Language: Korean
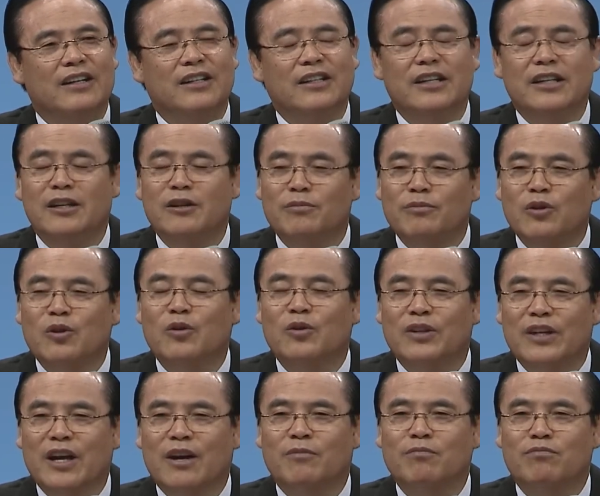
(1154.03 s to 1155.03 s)
이름도
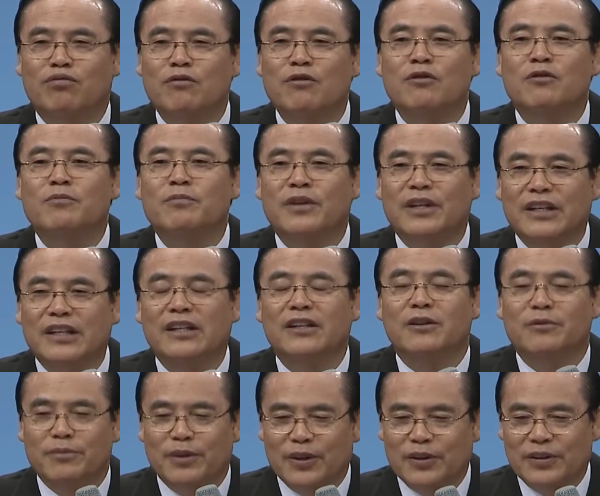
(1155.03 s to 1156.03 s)
그냥 불르면
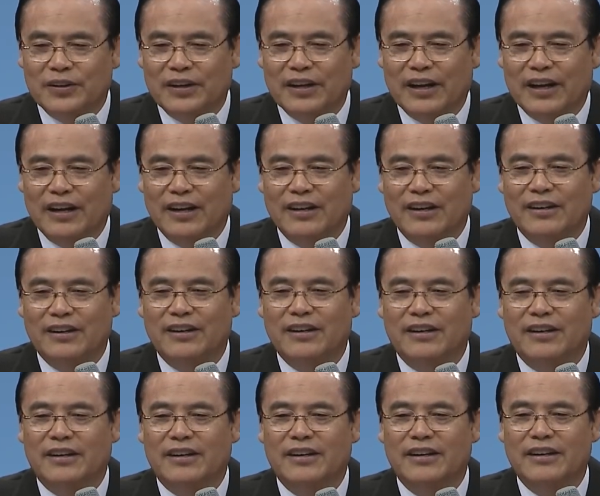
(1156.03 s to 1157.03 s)
이름이에요, 그냥.
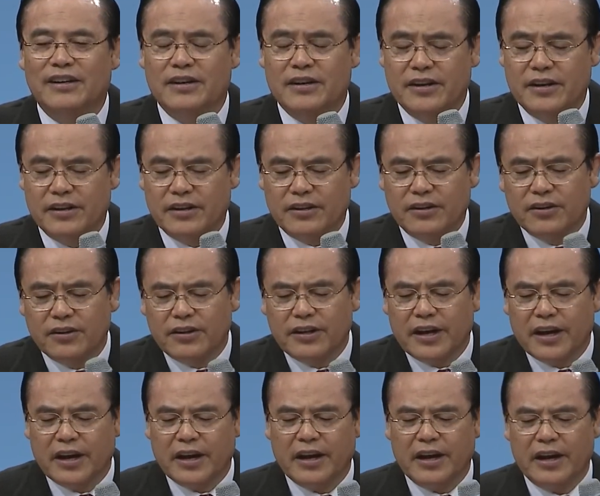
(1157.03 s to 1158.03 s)
어.
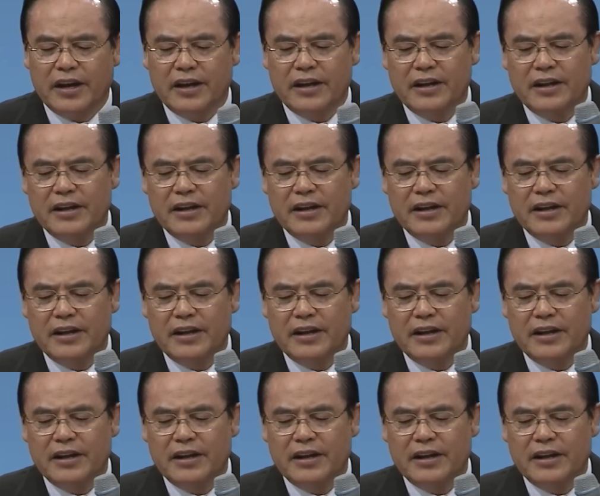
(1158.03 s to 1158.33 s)
그렇게